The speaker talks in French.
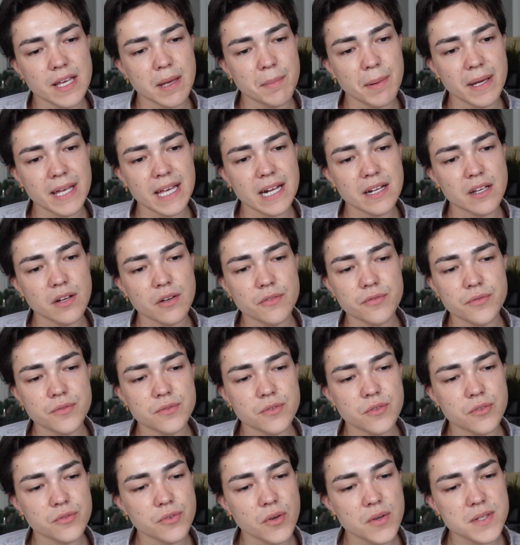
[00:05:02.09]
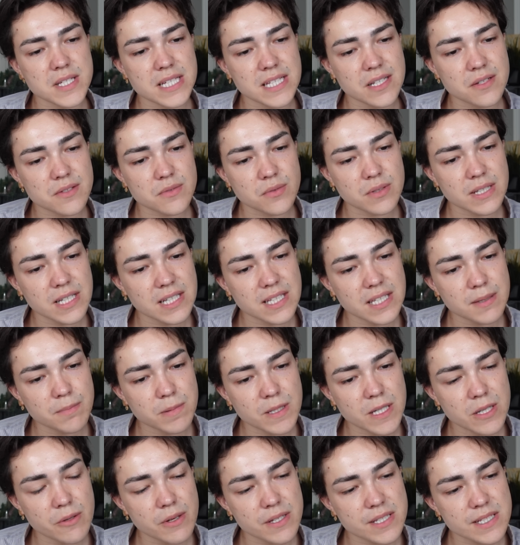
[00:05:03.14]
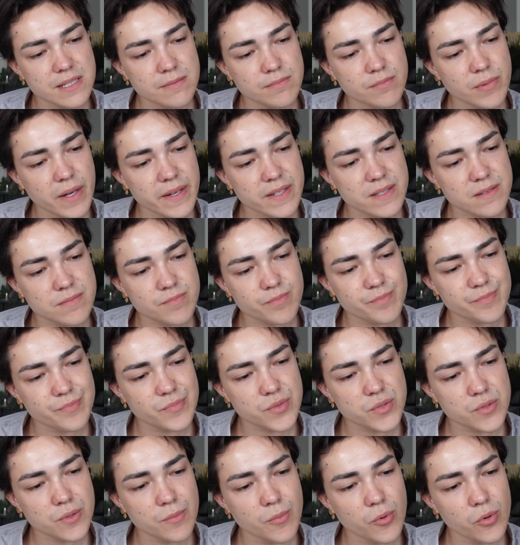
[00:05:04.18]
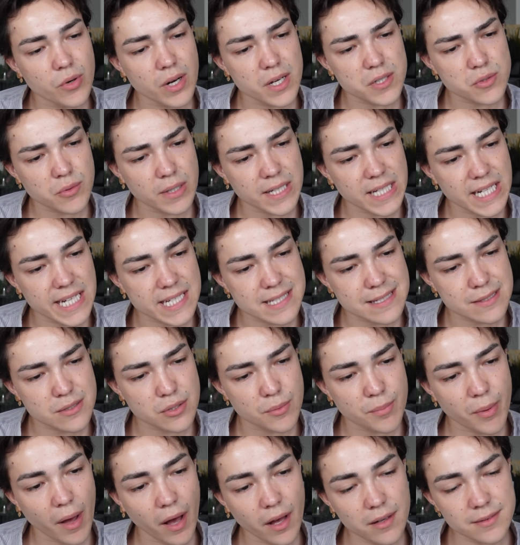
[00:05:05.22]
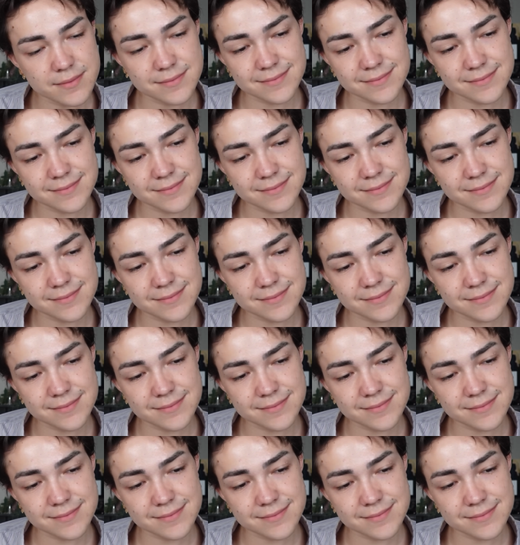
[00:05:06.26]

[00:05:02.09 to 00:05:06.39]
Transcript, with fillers: Y a pas quelqu'un de français dans son équipe qui lui a dit Bah, ce mot-là, je crois qu'il n'existe pas.